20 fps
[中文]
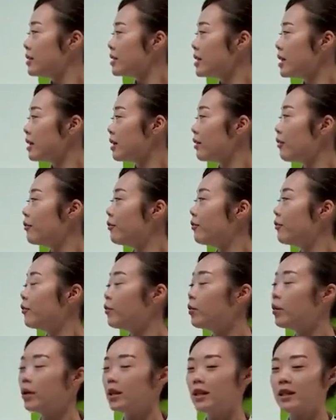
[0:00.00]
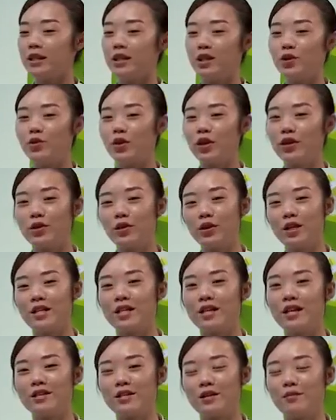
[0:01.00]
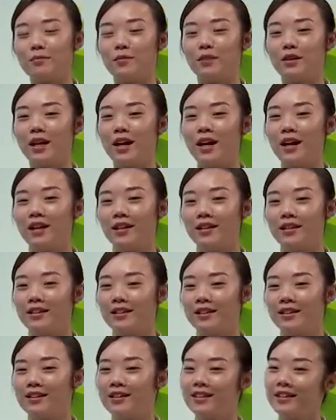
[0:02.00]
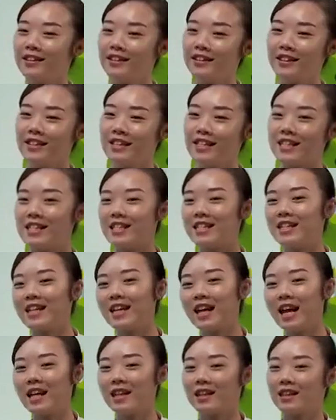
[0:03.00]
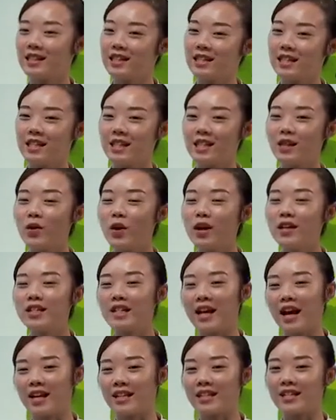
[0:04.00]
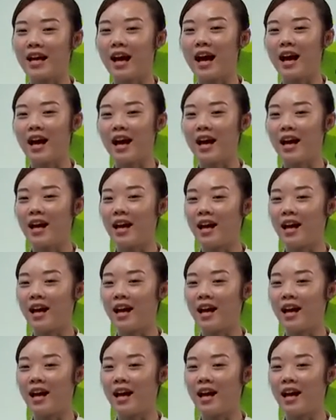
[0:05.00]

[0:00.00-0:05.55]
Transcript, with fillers: 这个 f 的形状有点像什么呢？嗯，仔细看，仔细观察一下，